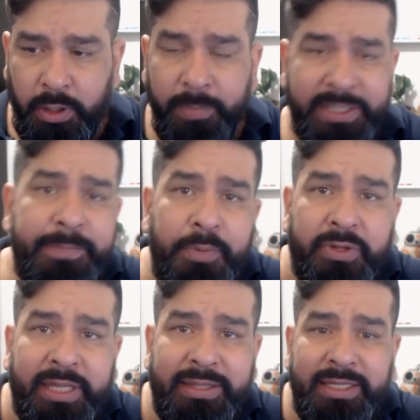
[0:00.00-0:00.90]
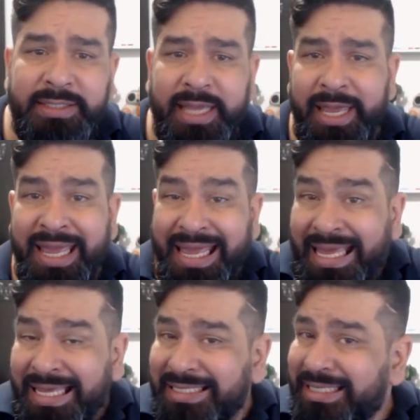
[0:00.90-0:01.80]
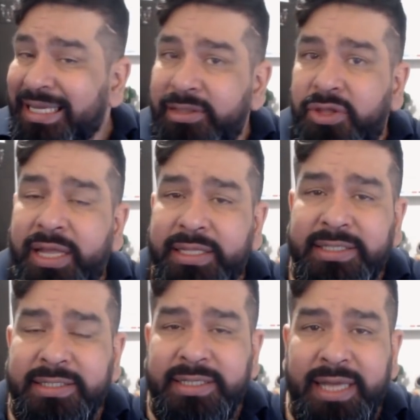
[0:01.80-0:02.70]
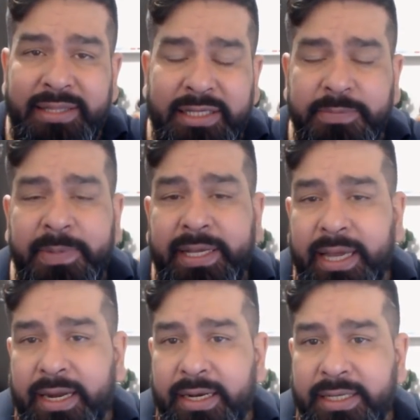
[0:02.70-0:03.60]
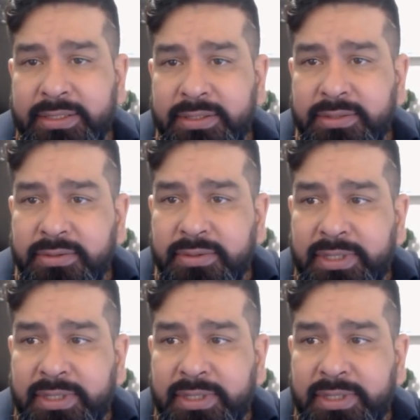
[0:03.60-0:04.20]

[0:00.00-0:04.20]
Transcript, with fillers: Lo más importante es que siento la necesidad de explicarles